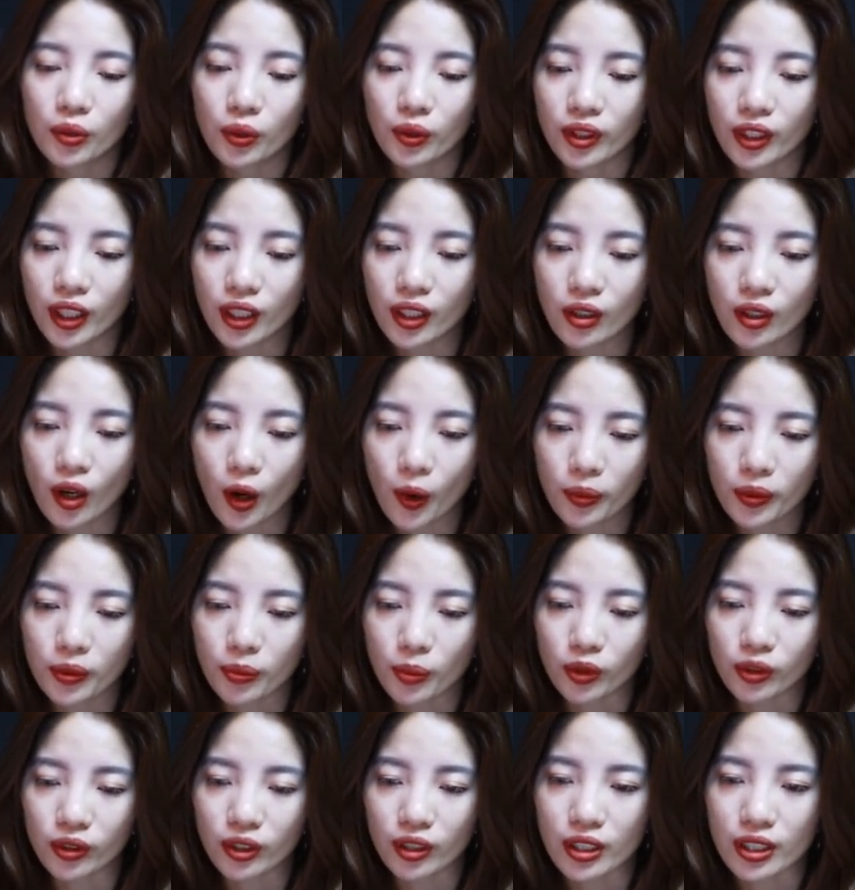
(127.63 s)
Tôi tích cóp được
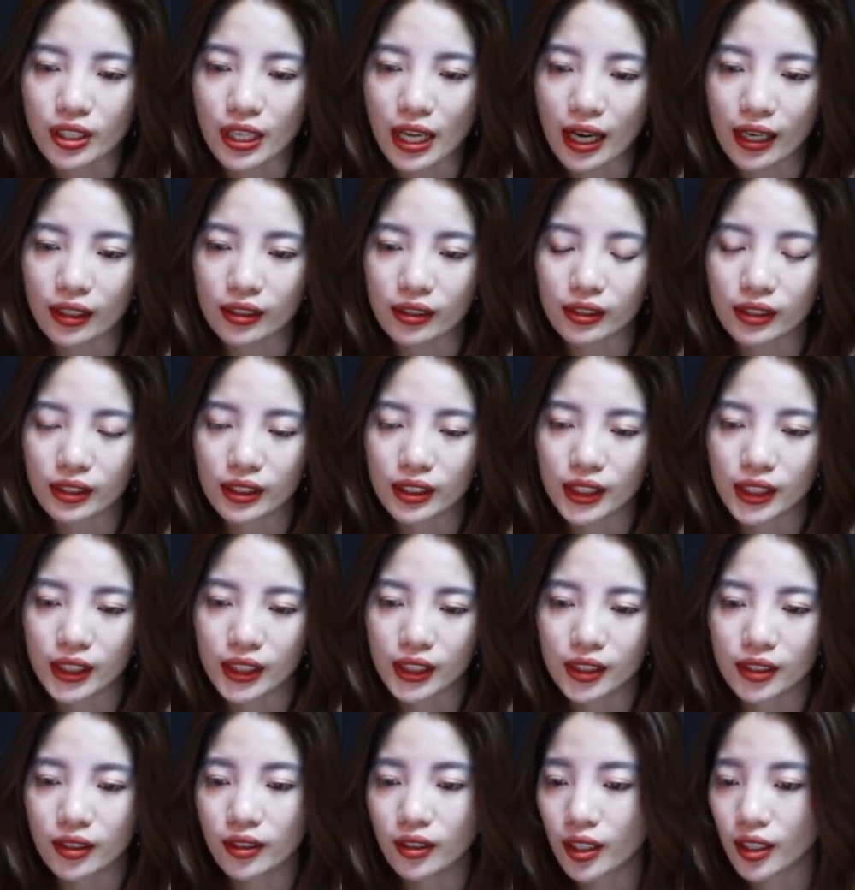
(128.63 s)
một thời gian
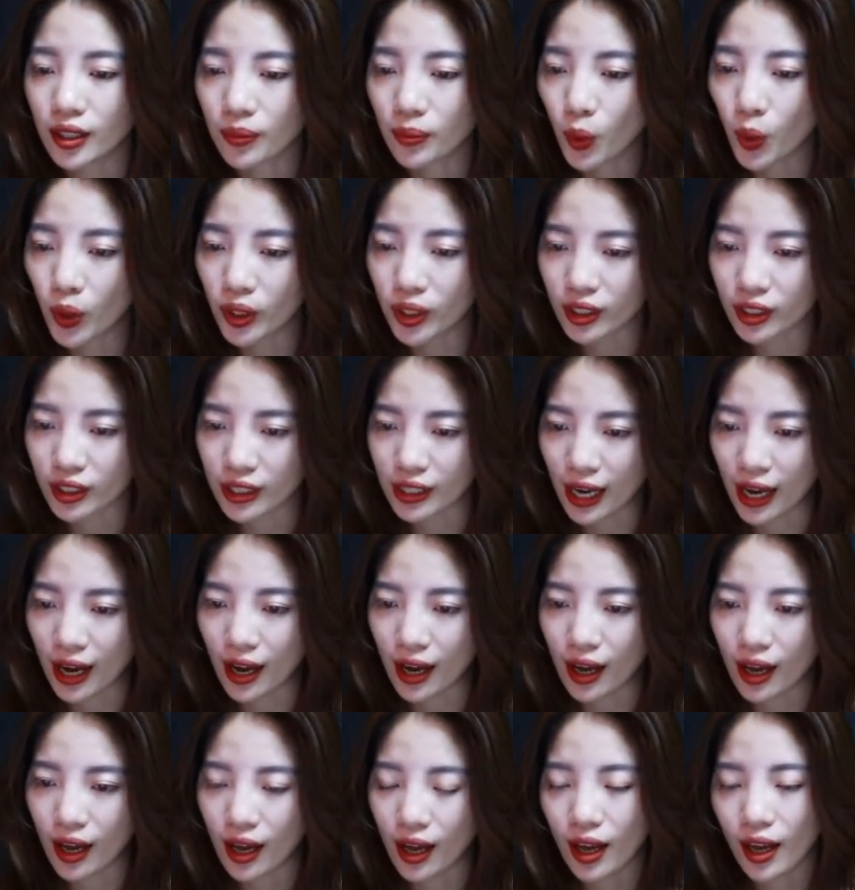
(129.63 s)
thì mua được
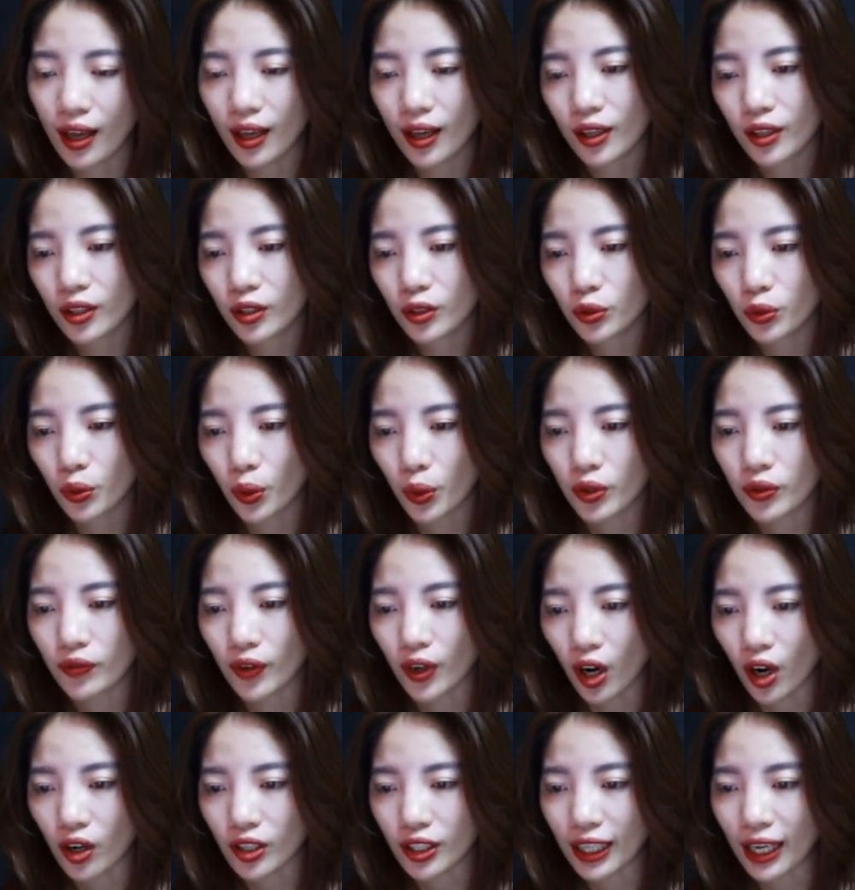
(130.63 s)
nhà Tôi
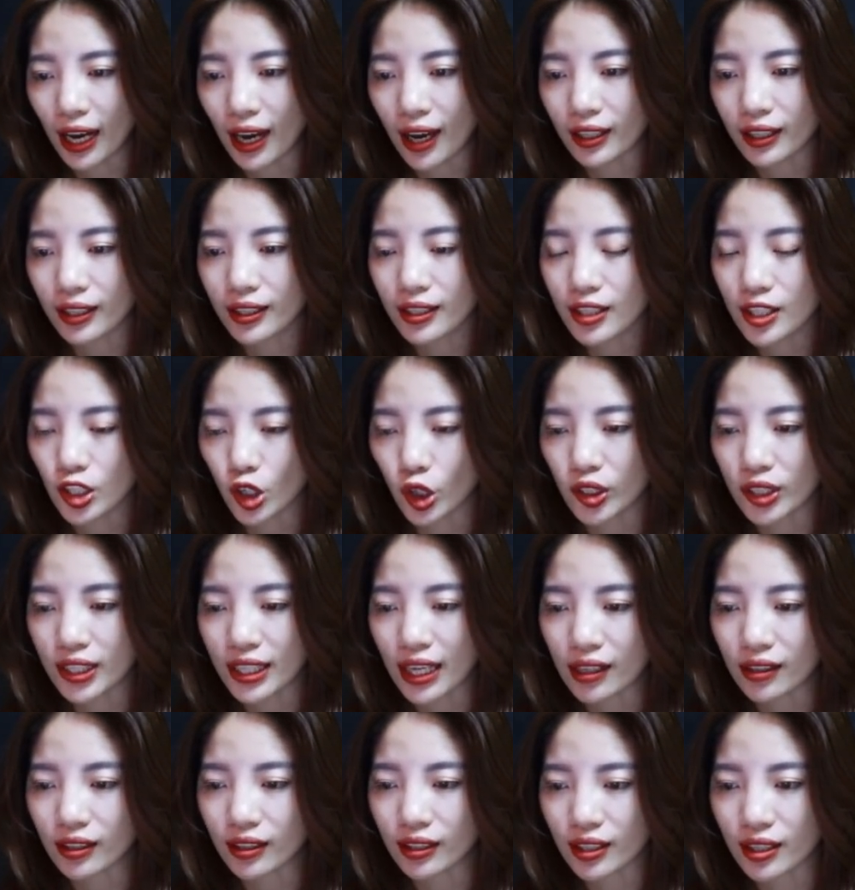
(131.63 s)
và con gái dọn
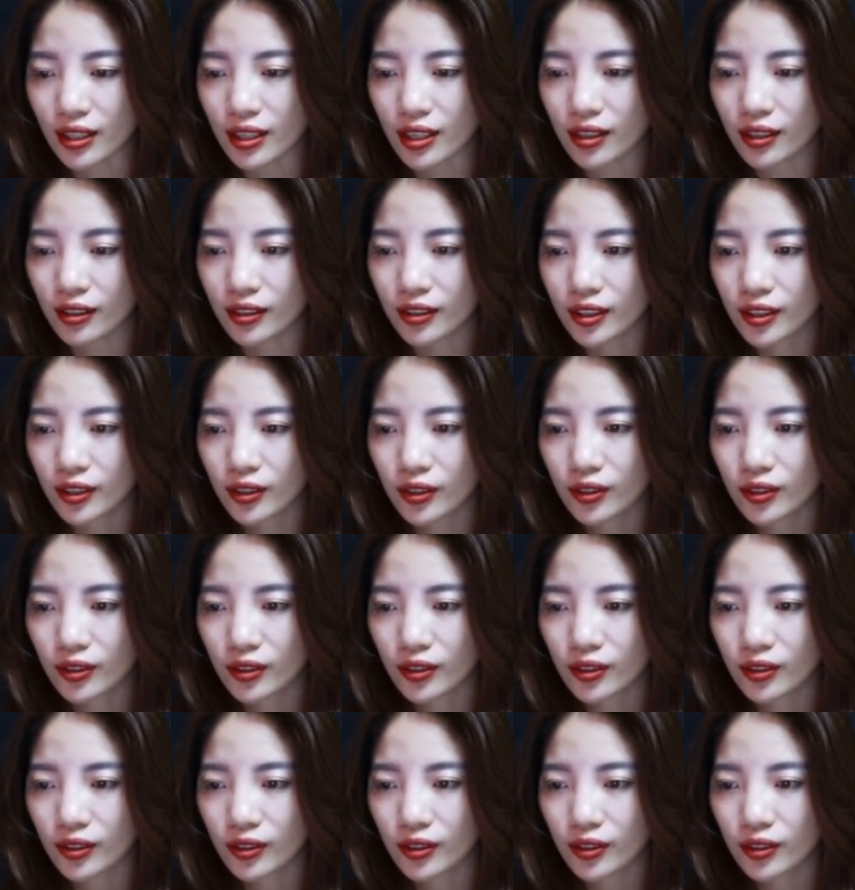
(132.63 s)
ra ở riêng.